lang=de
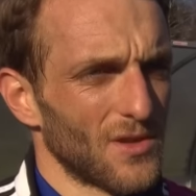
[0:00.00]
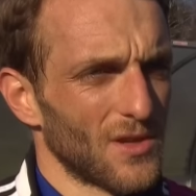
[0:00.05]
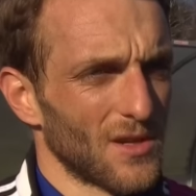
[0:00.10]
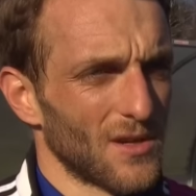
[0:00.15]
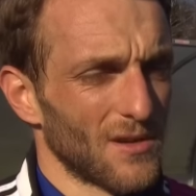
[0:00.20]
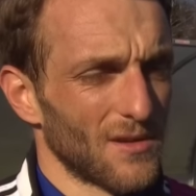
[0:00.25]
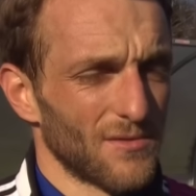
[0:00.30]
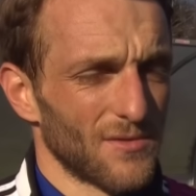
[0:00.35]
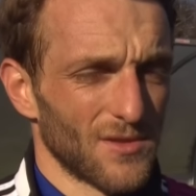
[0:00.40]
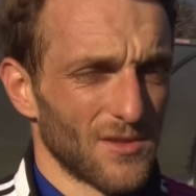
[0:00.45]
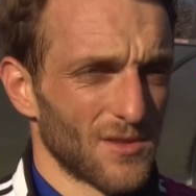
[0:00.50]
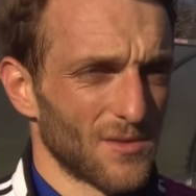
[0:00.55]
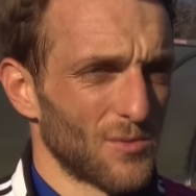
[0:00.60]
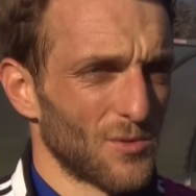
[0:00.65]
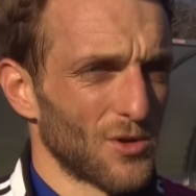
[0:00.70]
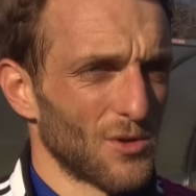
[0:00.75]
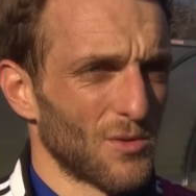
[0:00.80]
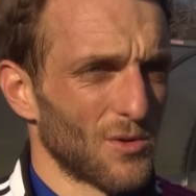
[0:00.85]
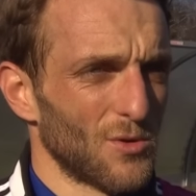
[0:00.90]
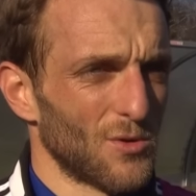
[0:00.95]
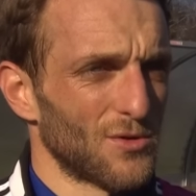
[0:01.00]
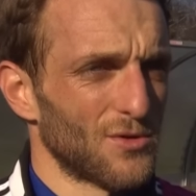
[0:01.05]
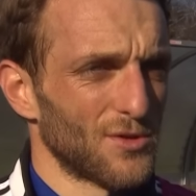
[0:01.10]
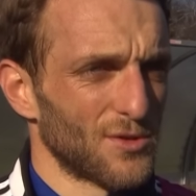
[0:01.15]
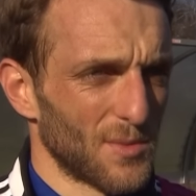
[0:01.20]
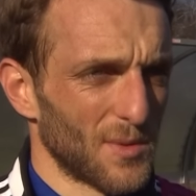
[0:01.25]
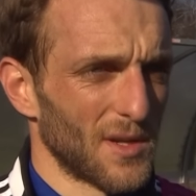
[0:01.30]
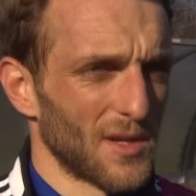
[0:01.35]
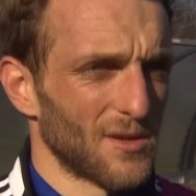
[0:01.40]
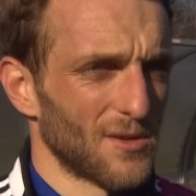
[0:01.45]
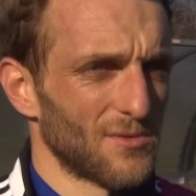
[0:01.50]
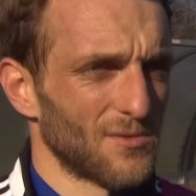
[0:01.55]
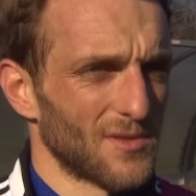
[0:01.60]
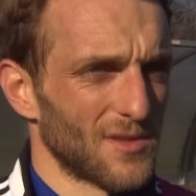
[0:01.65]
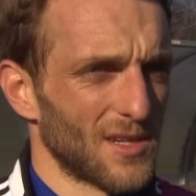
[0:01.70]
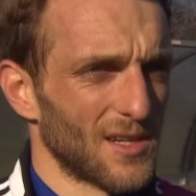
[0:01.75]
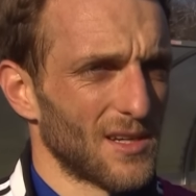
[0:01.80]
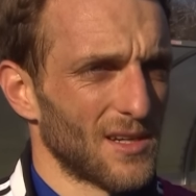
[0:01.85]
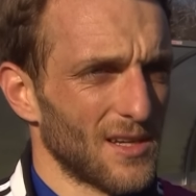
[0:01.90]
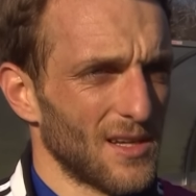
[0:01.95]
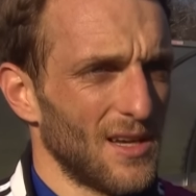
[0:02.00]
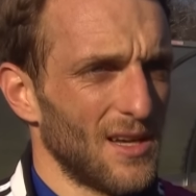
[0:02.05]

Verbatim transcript: äh, für das braucht man gute Spieler und äh,